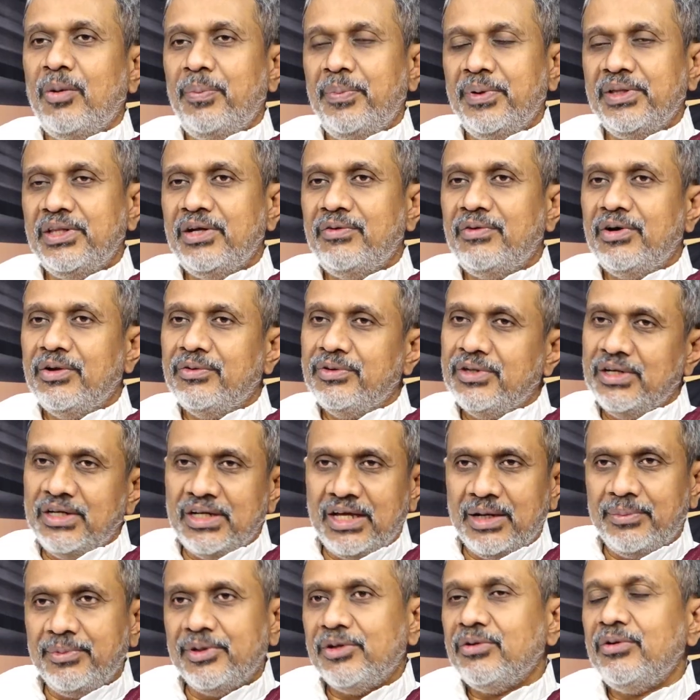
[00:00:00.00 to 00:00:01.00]
కోపంతో వాళ్ళ ఉదయం
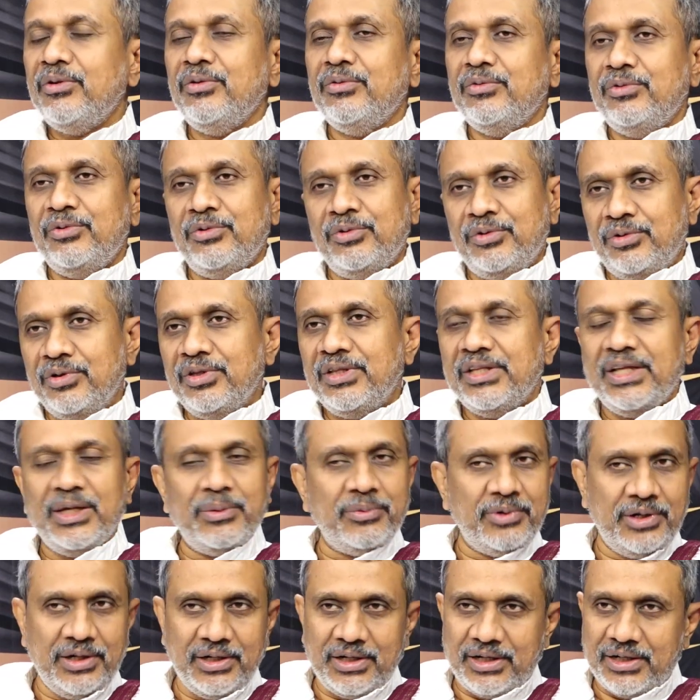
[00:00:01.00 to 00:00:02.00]
గారి మీద కూడా ఉండి
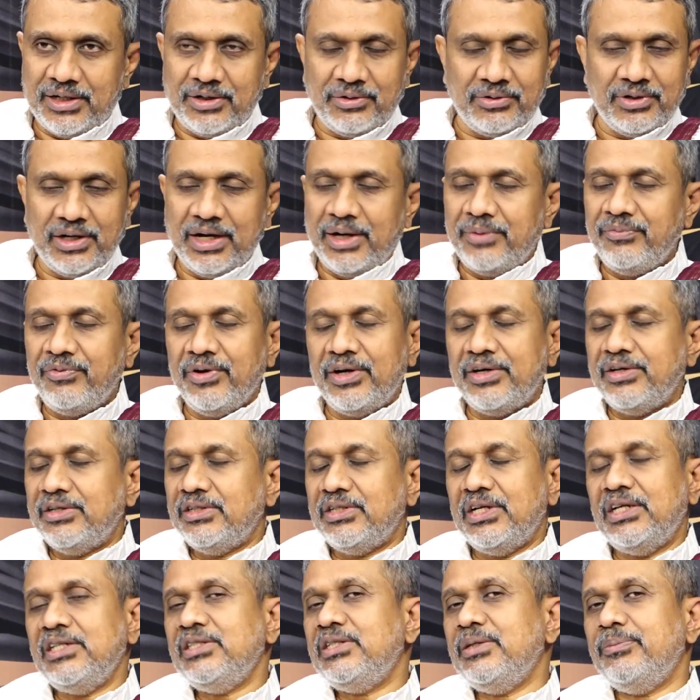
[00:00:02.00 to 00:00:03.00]
ఏమో అని అంటుంటారు ఫార్టీ
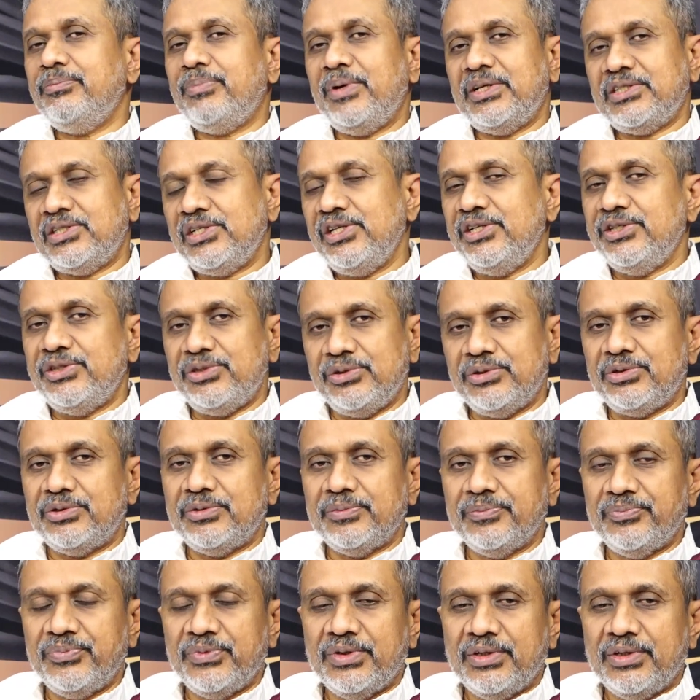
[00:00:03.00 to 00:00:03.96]
దట్ పర్సనల్ ఇష్యూస్